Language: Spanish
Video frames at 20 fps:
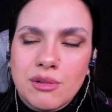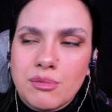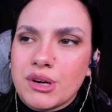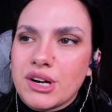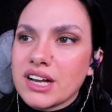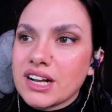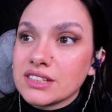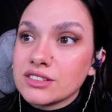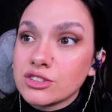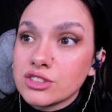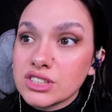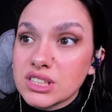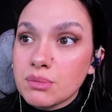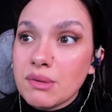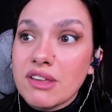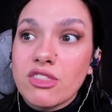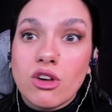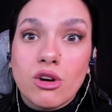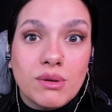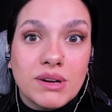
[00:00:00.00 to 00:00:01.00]
pero la canción se
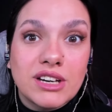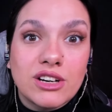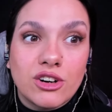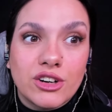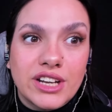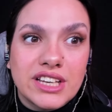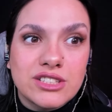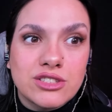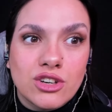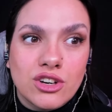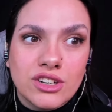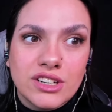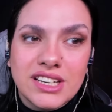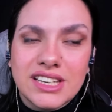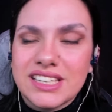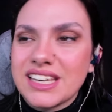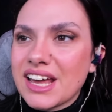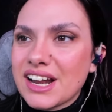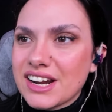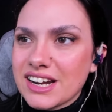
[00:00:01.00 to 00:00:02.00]
llama Doble Corazón
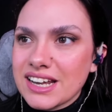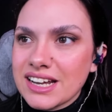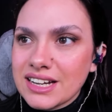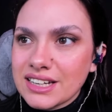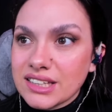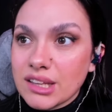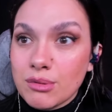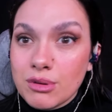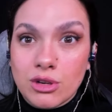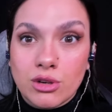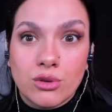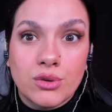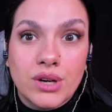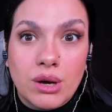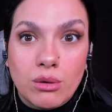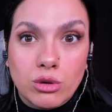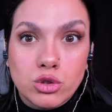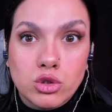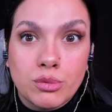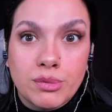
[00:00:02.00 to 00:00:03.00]
y arranca también con
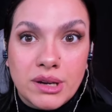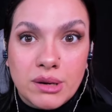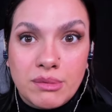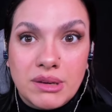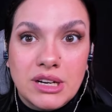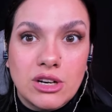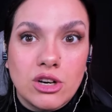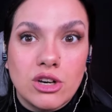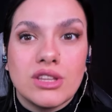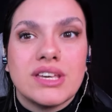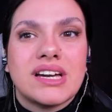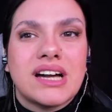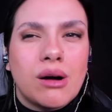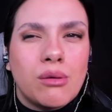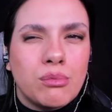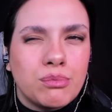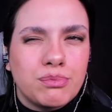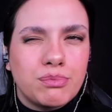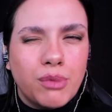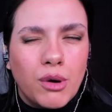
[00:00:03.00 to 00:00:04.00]
una voz súper melódica,
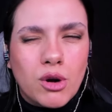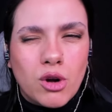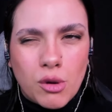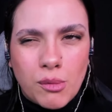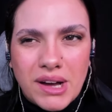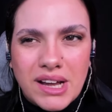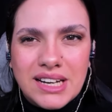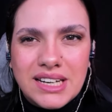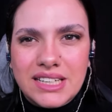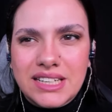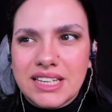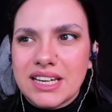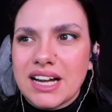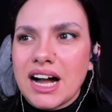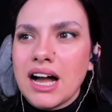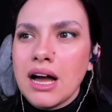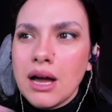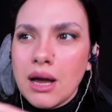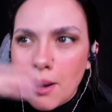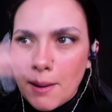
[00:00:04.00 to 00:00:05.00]
un poco más
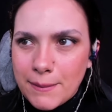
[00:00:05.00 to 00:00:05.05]
lírica,